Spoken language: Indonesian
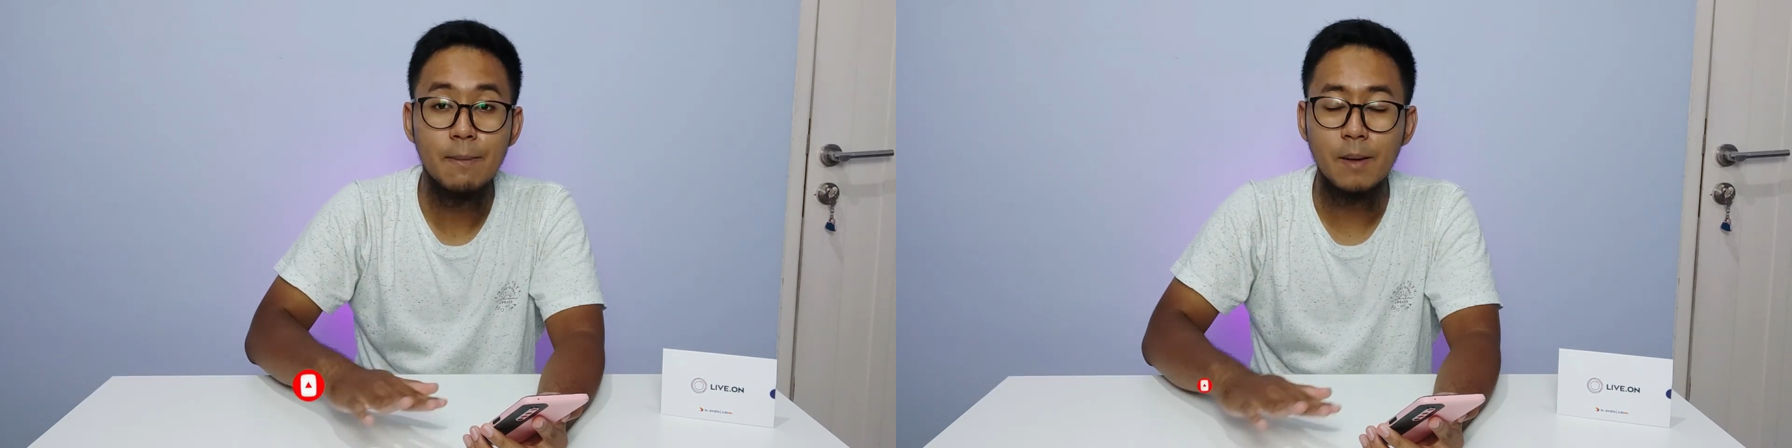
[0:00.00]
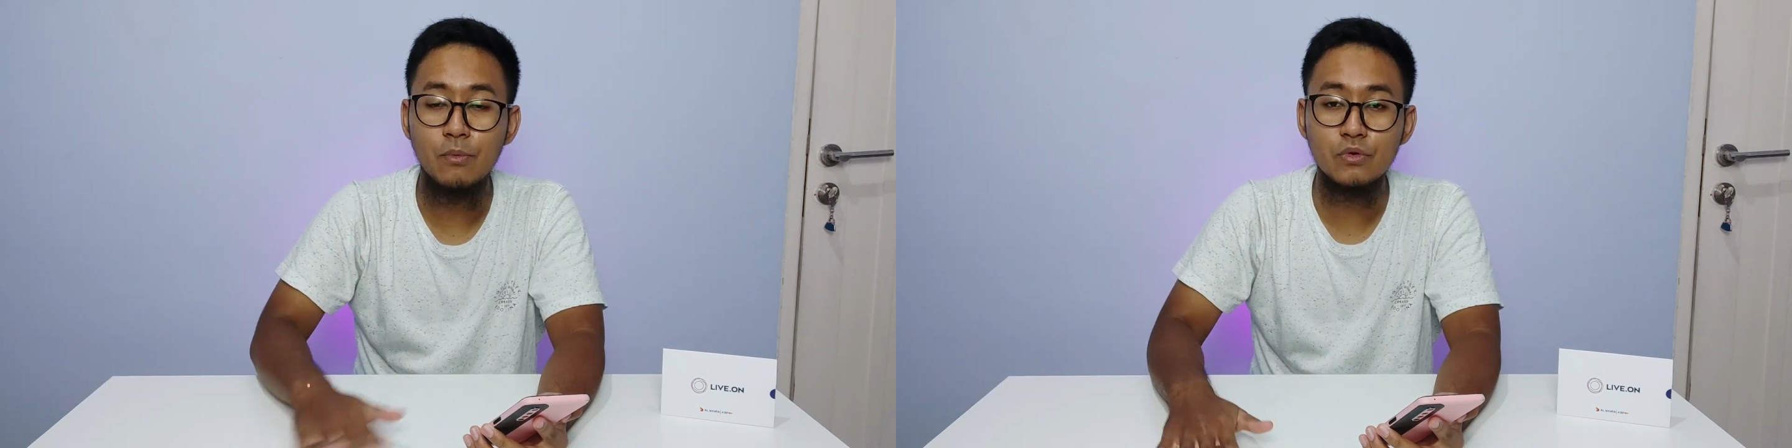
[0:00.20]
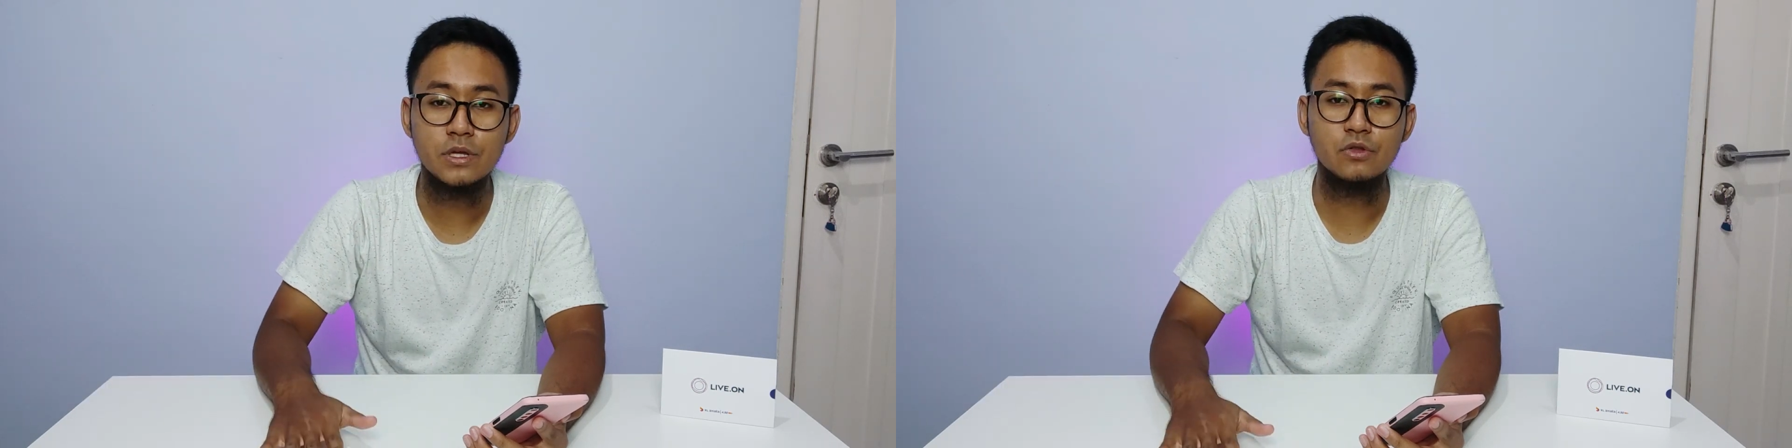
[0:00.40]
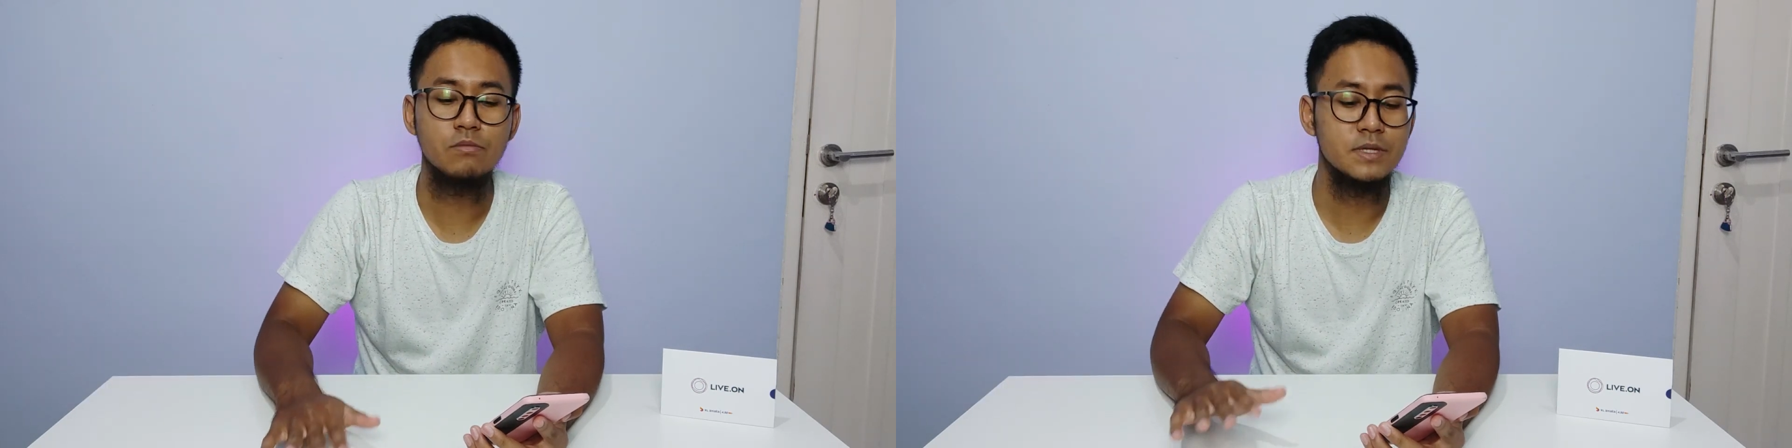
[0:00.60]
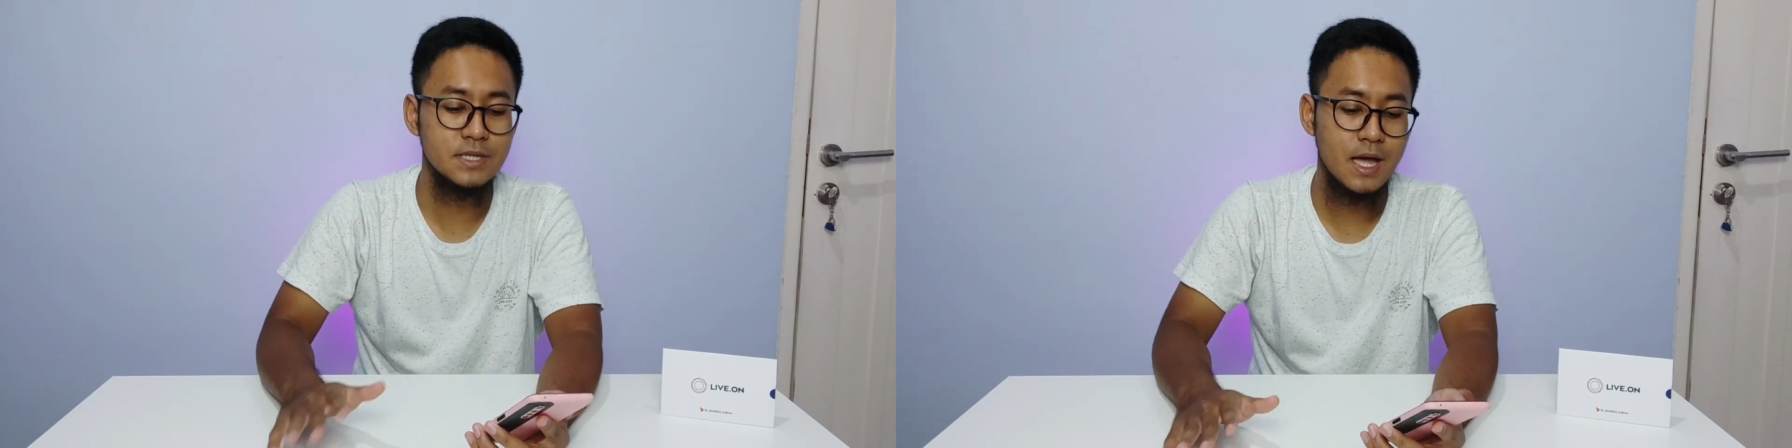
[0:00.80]
apapun itu
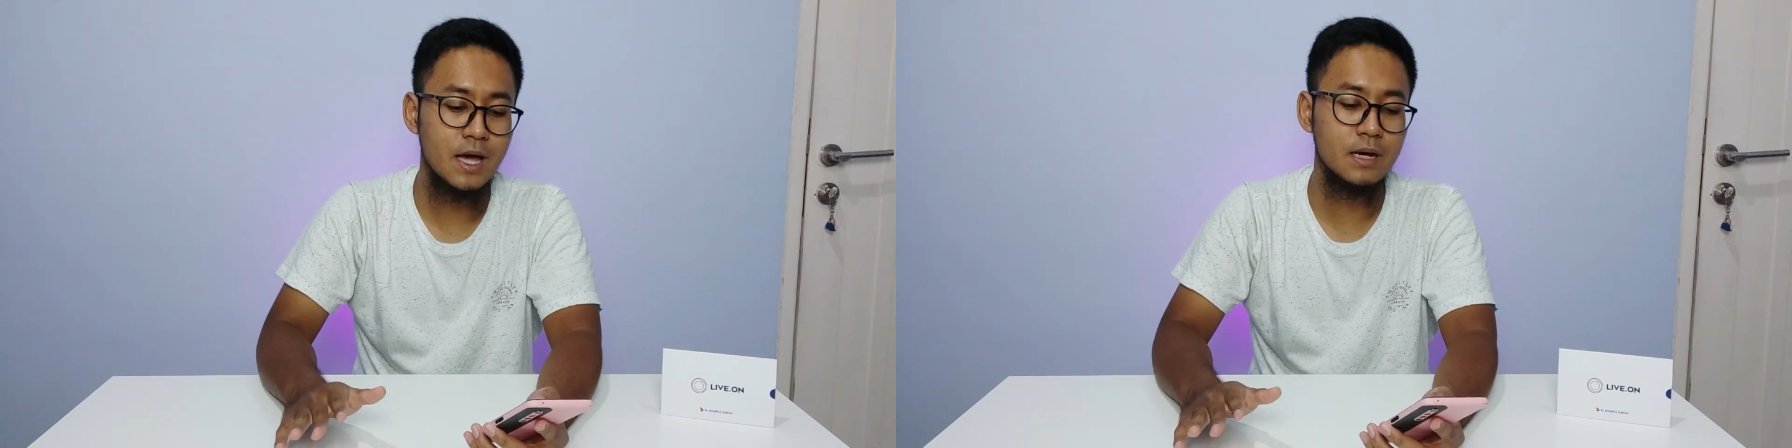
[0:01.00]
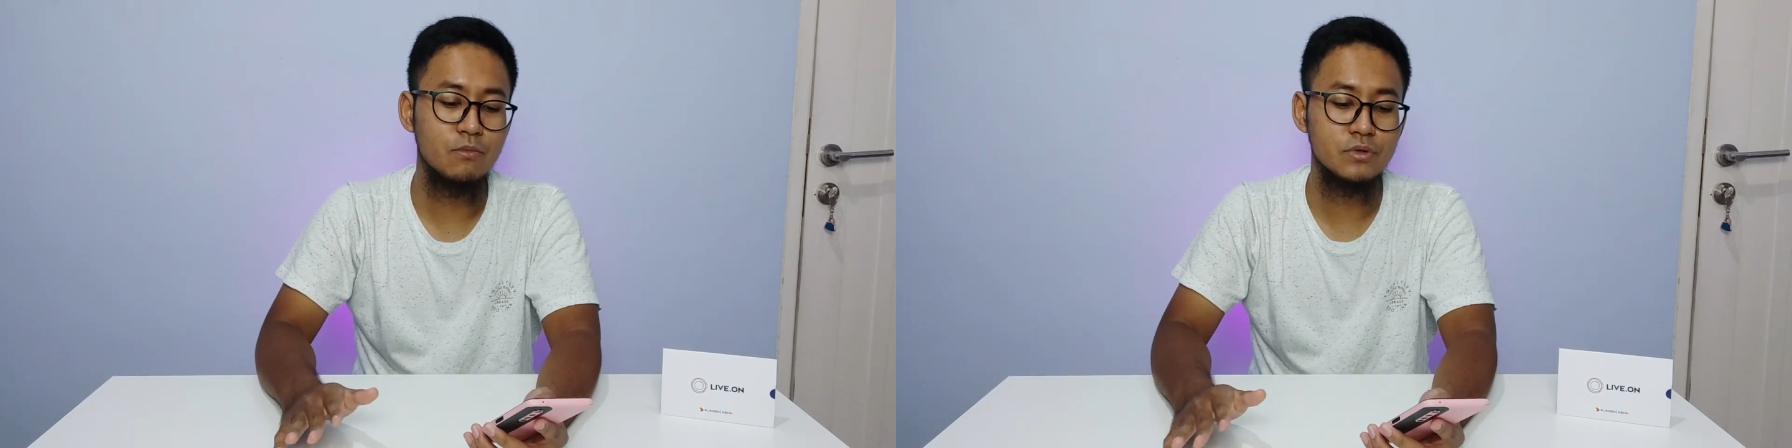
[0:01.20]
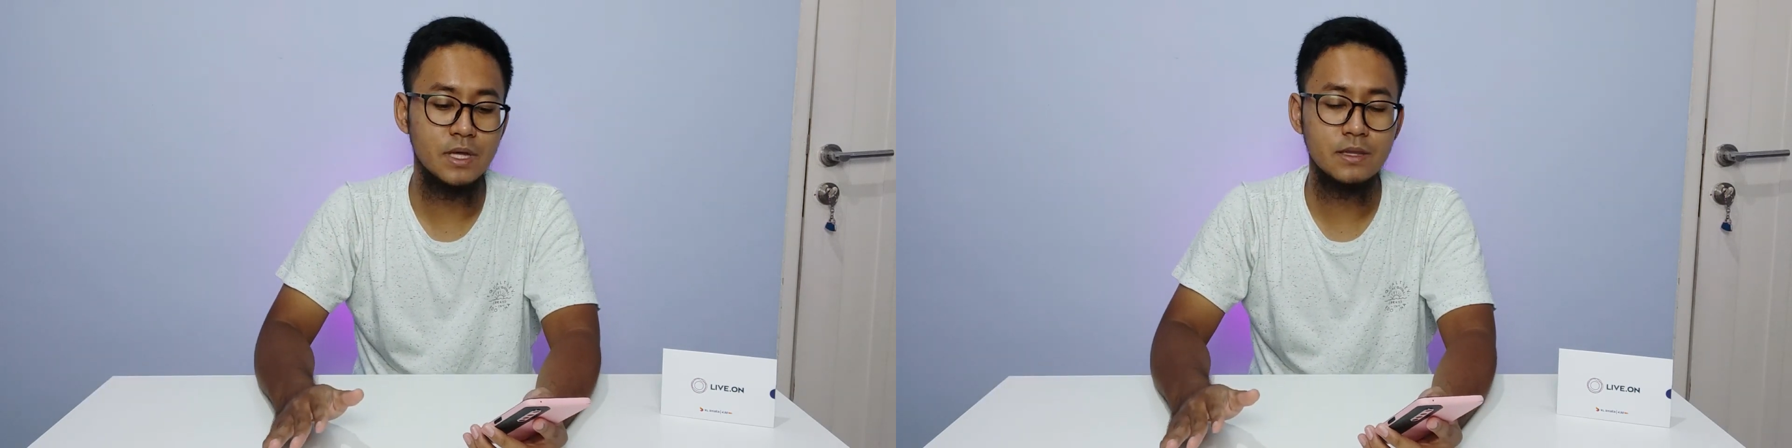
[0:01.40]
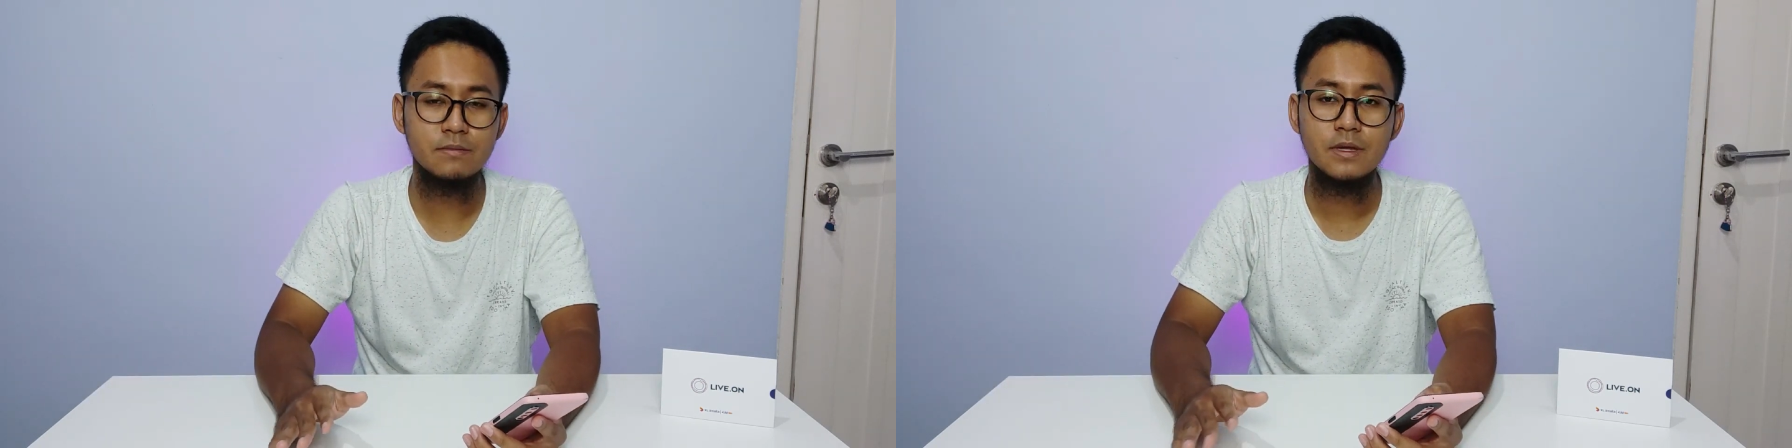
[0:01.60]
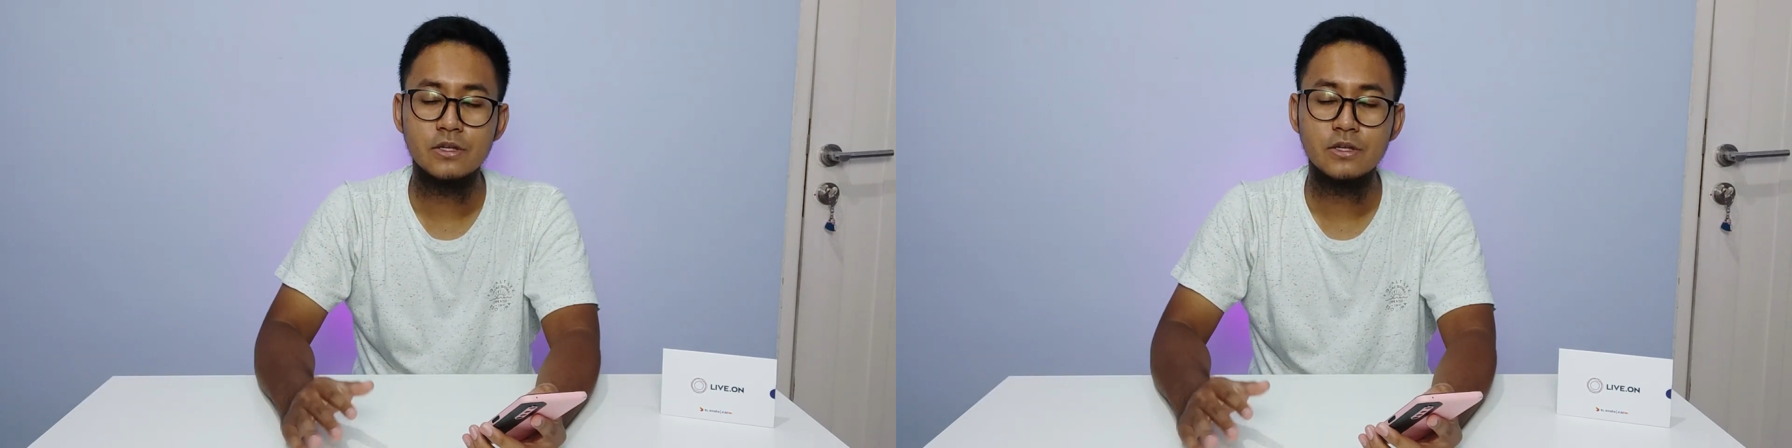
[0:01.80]
bisa kemudian